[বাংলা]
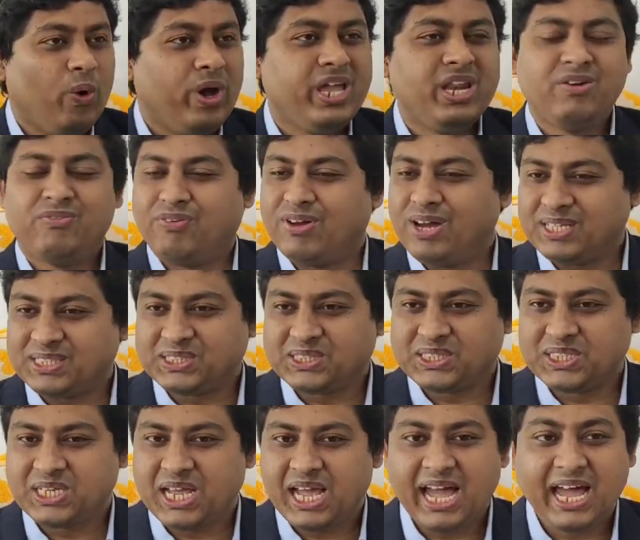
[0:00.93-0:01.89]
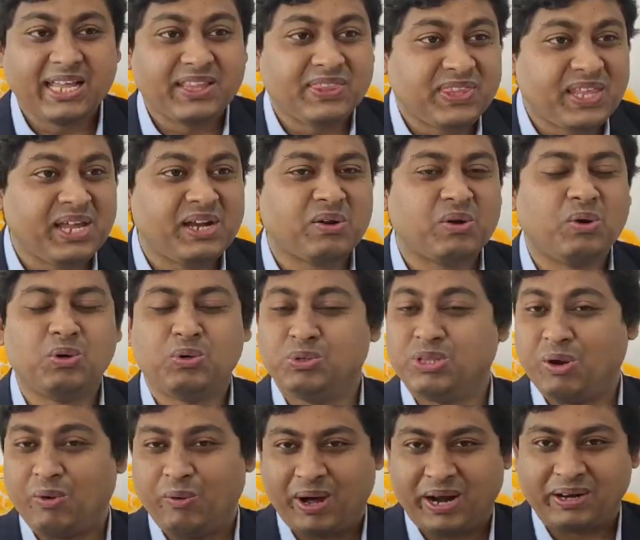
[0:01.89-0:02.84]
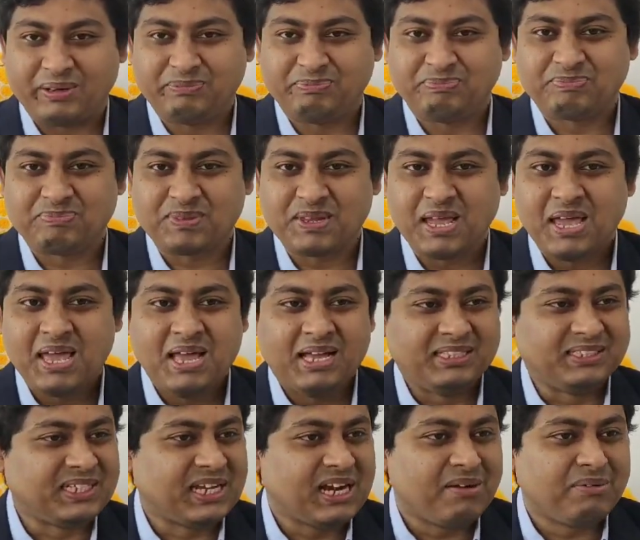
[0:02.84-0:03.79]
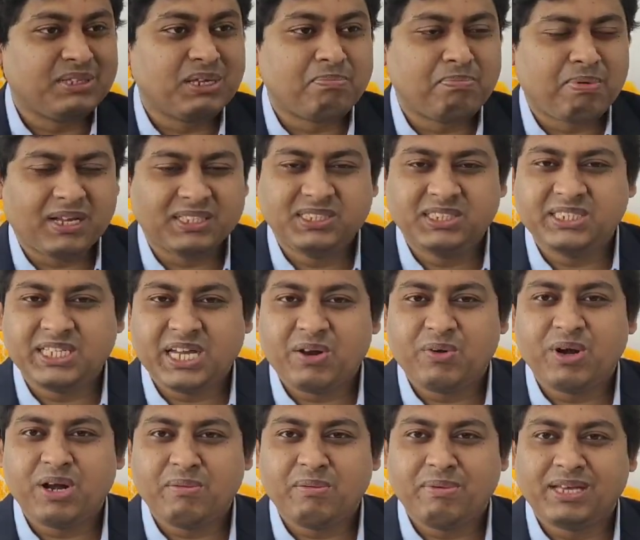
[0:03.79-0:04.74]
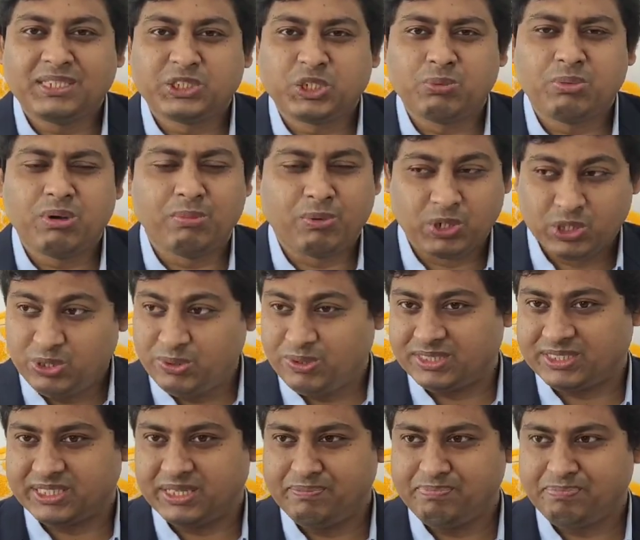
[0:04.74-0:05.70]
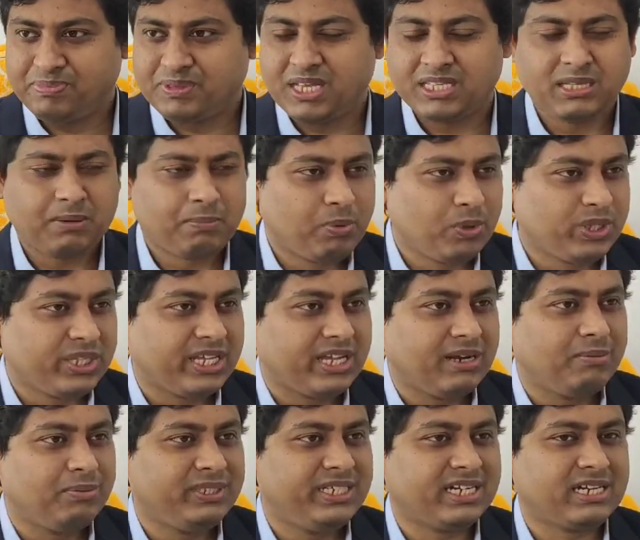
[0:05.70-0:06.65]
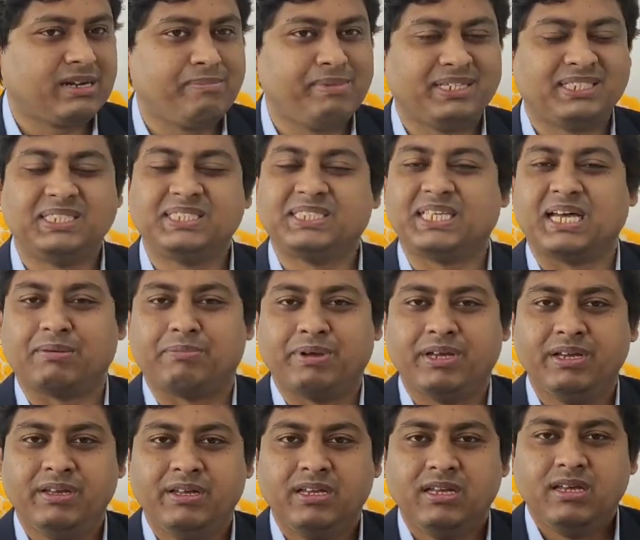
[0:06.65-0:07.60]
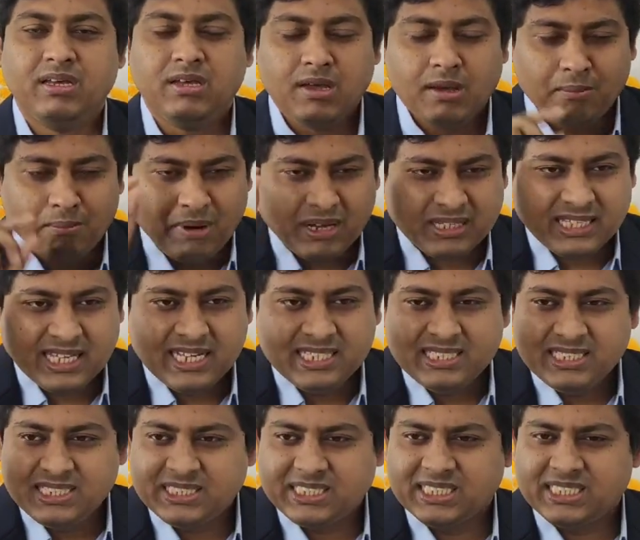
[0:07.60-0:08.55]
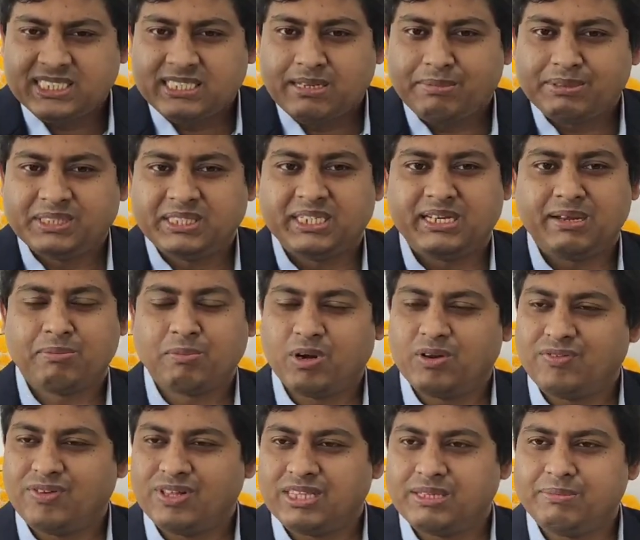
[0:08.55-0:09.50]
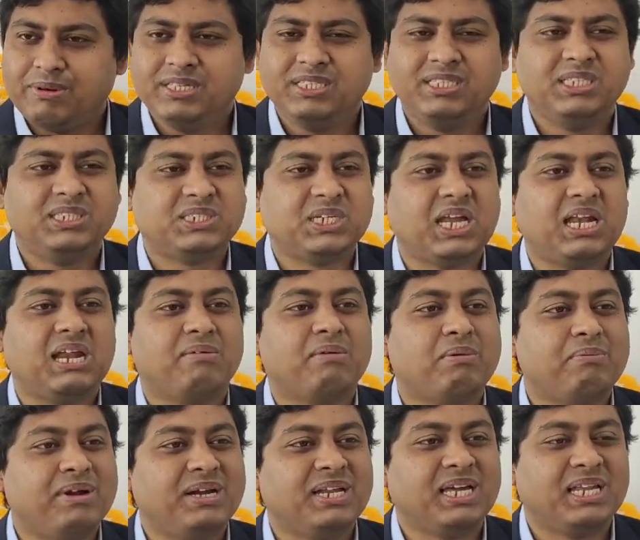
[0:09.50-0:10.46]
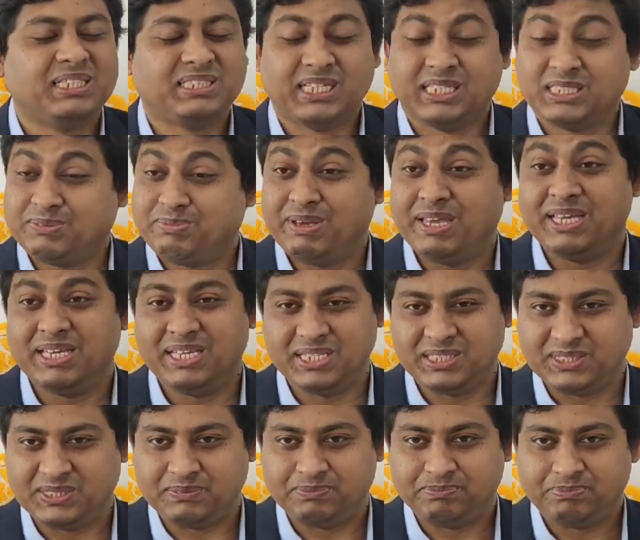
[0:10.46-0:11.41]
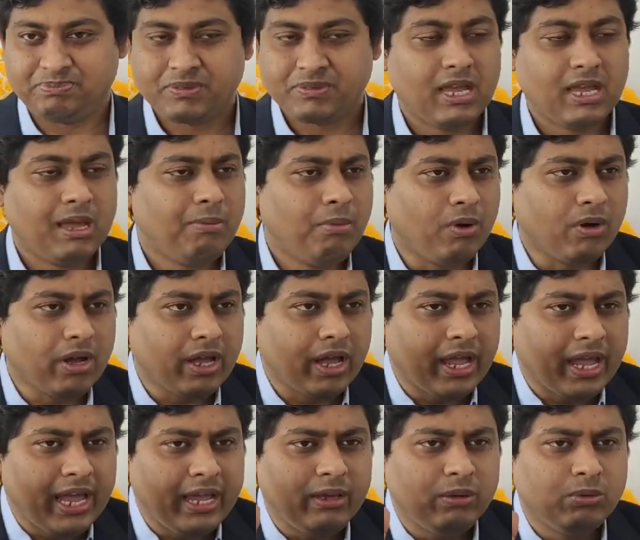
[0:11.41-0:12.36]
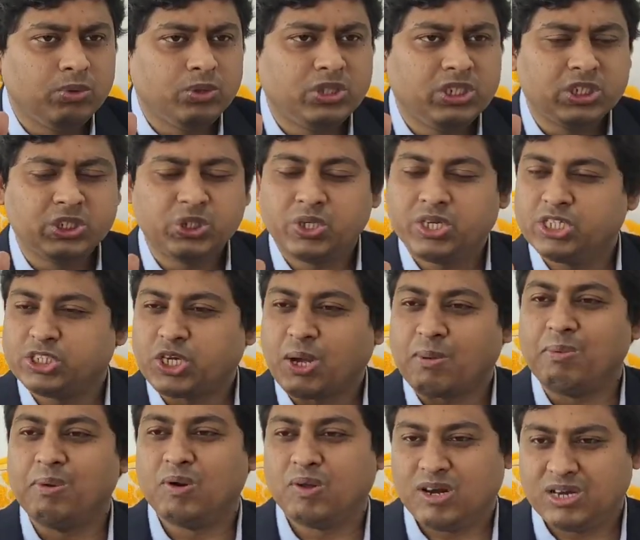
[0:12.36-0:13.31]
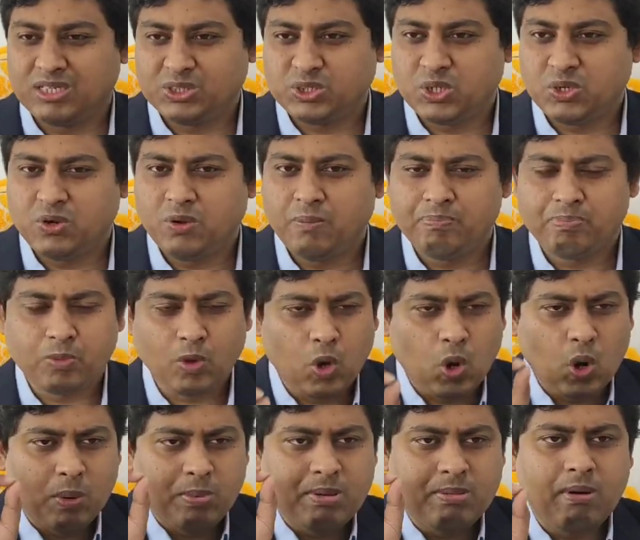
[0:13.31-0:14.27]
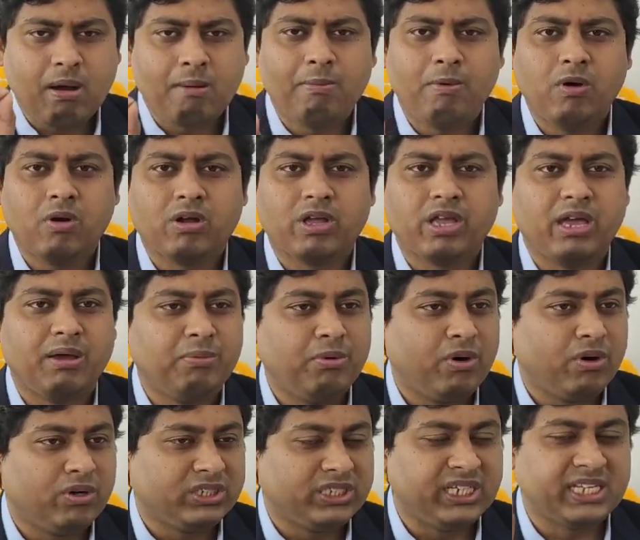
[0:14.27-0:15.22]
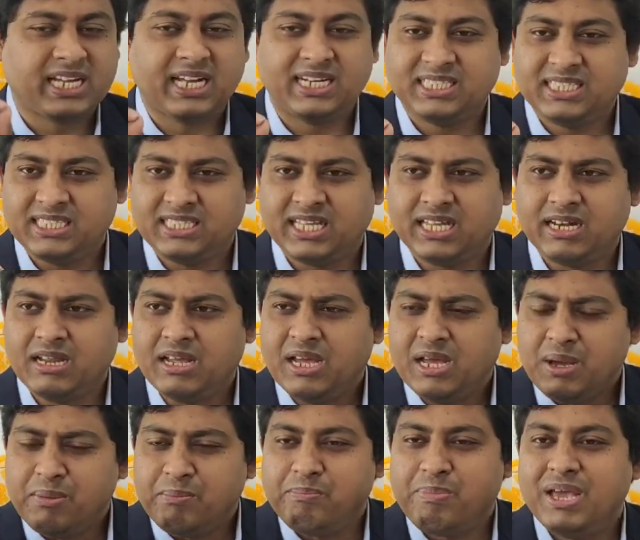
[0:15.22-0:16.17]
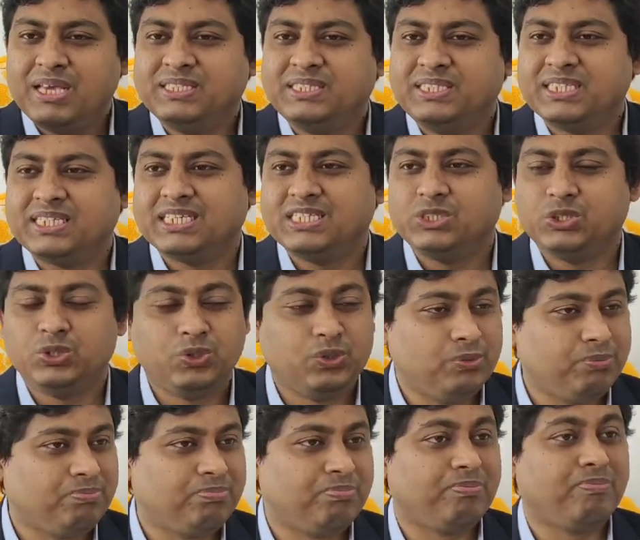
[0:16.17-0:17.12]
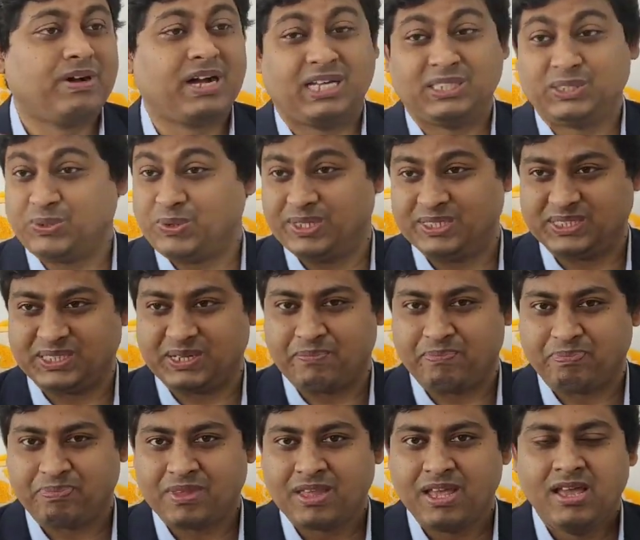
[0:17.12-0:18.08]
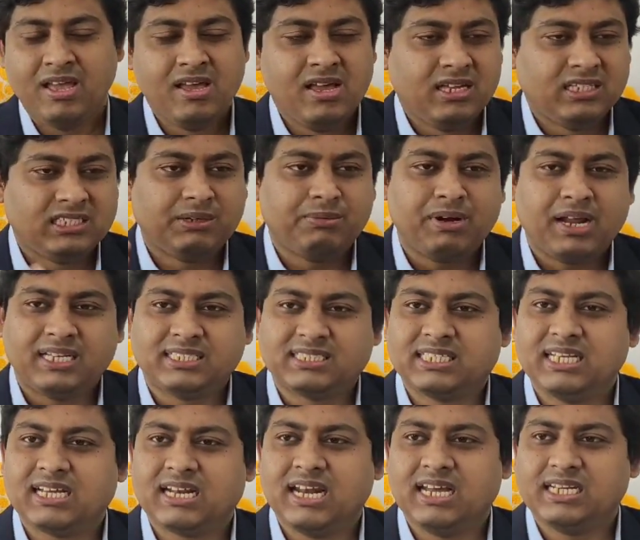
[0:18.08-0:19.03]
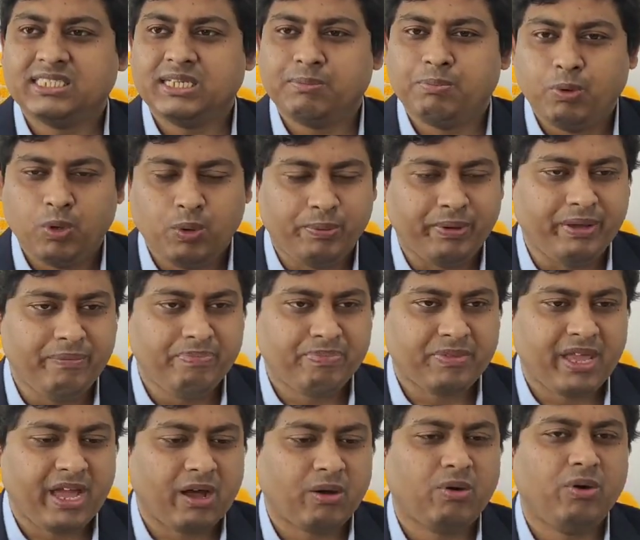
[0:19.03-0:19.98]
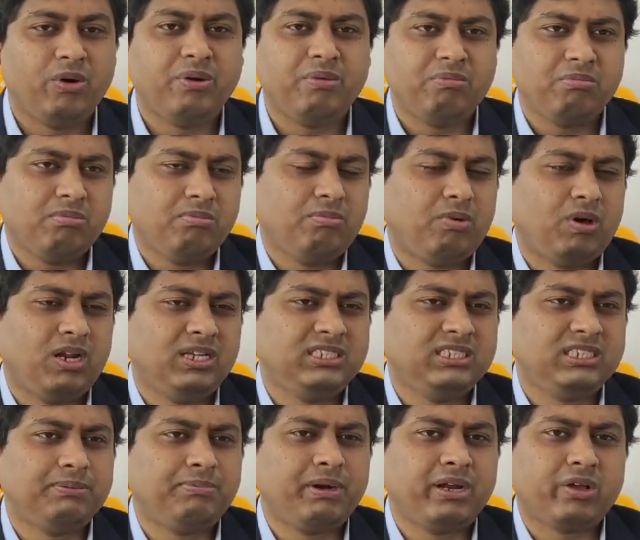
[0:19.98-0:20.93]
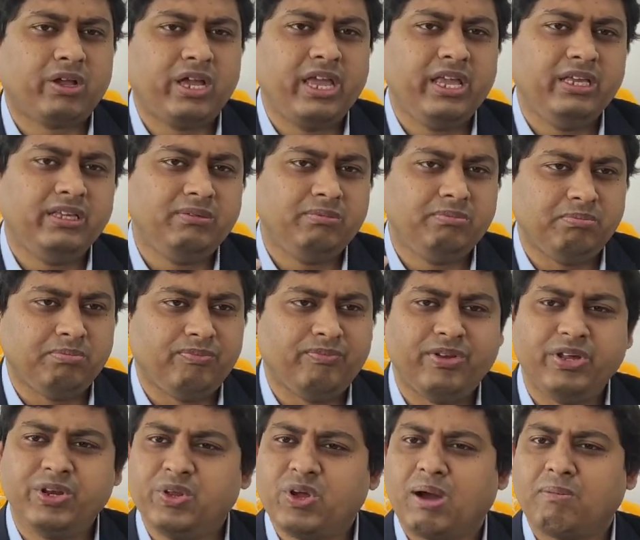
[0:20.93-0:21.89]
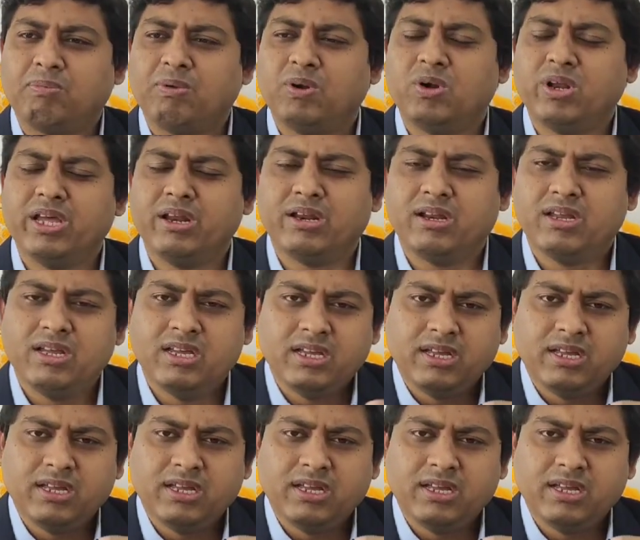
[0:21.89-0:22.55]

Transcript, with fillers: উইন ফার্স্ট অ্যান্ড দেন গো টু দ্য ওয়ার্ড যারা আমাদের পাঁচই জানুয়ারির ব্যাচ সময় ভর্তি হয়েছে তাদের প্রত্যেকের মধ্যে একটা মেসেজ থাকবে মাথায় এই জিনিসটা যাতে আমরা সেট করে ফেলতে পারি যে ইনশাল্লাহ আমরা মেডিকেলে চান্স পেয়ে গিয়েছি এবং এই উদ্দেশ্যকে সফল করার জন্য অভিভাবক এবং শিক্ষার্থীদের বেসিক কিছু কাজ রয়েছে যেমন আজকে ক্লাসের পূর্বে এখন বলা যেতে পারে এই ভিডিও আপলোডের